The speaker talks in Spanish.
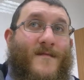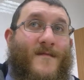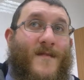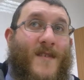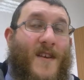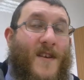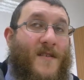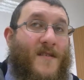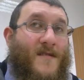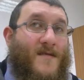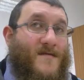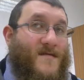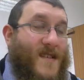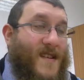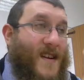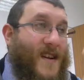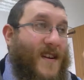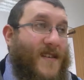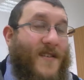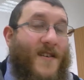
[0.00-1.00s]
y no
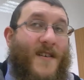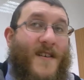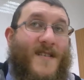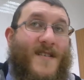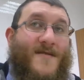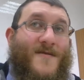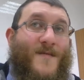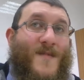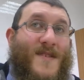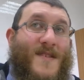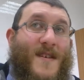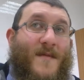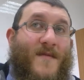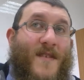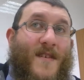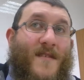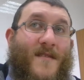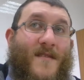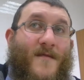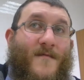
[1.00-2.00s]
tener errores en su
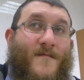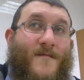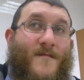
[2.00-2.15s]
pensamiento.